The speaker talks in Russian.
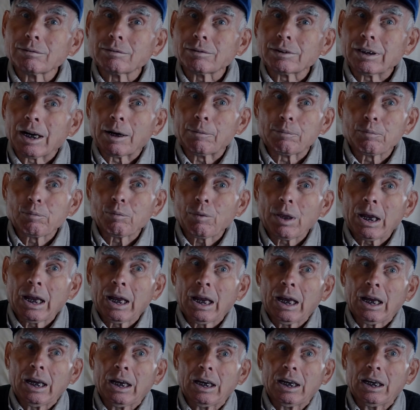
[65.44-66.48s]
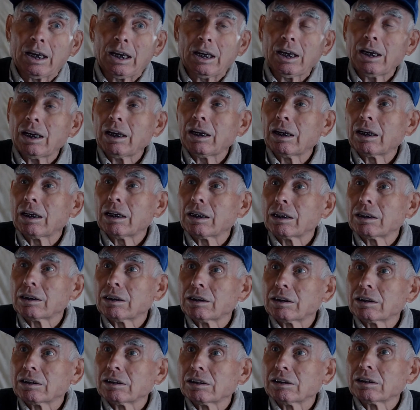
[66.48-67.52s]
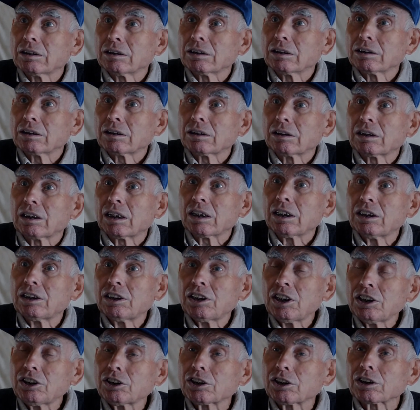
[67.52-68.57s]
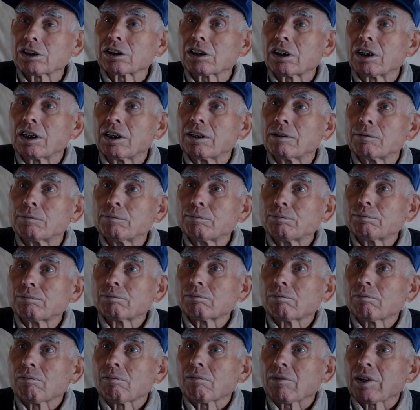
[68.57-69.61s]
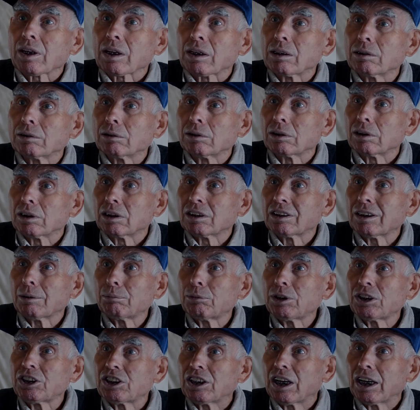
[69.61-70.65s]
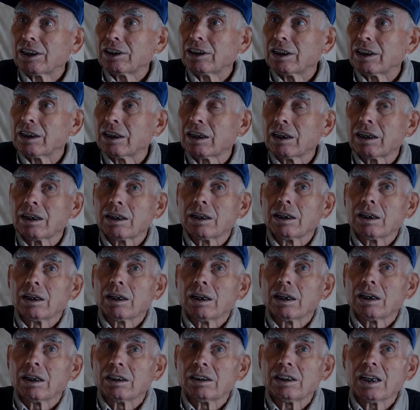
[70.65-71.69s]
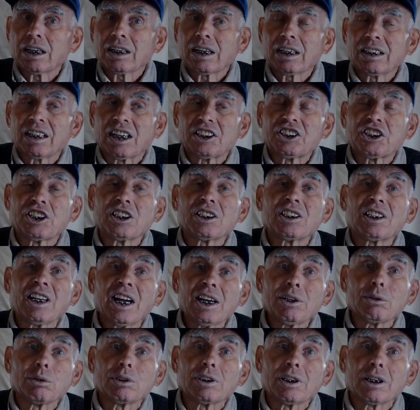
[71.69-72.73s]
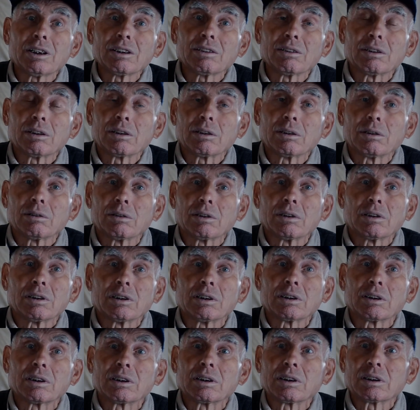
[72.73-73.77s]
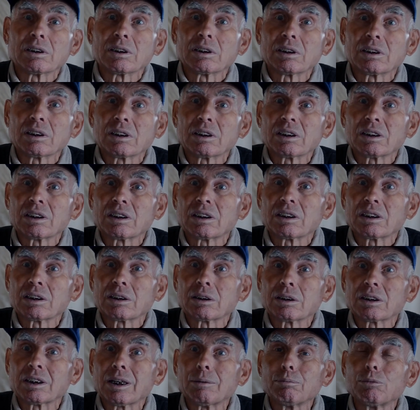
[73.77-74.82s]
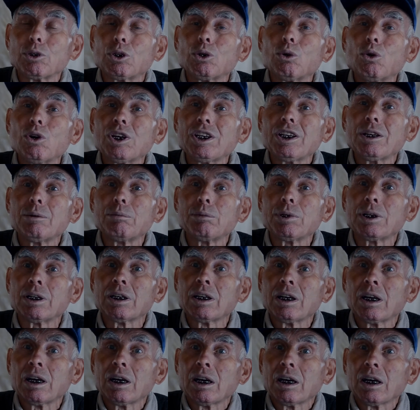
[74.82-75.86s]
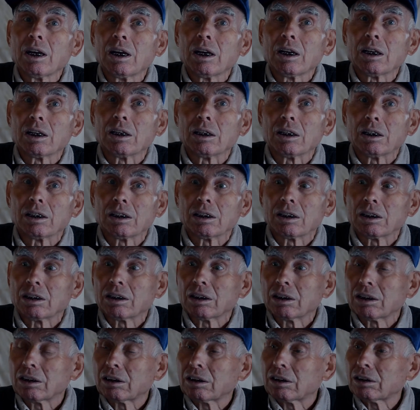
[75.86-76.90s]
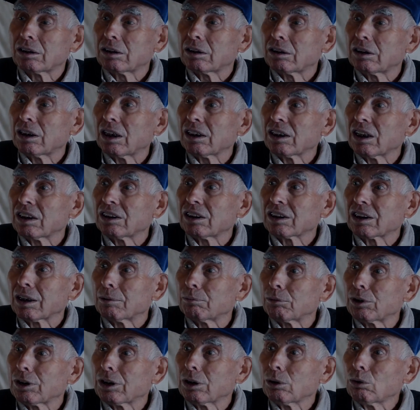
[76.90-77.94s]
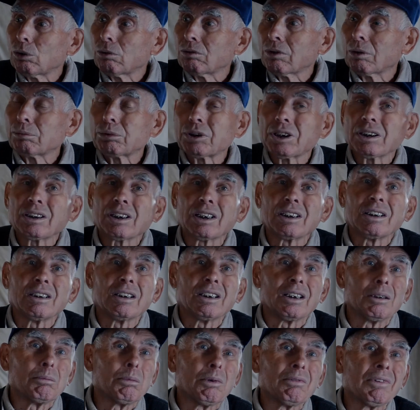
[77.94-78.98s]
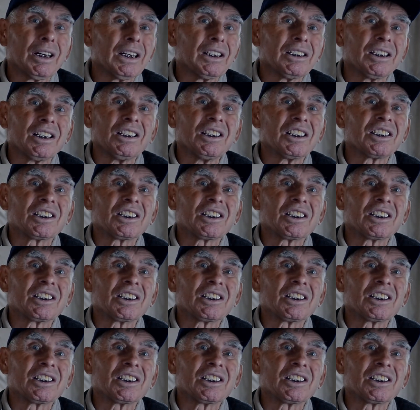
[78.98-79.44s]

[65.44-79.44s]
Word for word: Да. И критические Э, замечание. Я когда читаю, я э, со многими э, теоретиками кино вообще-то и, и бывает и не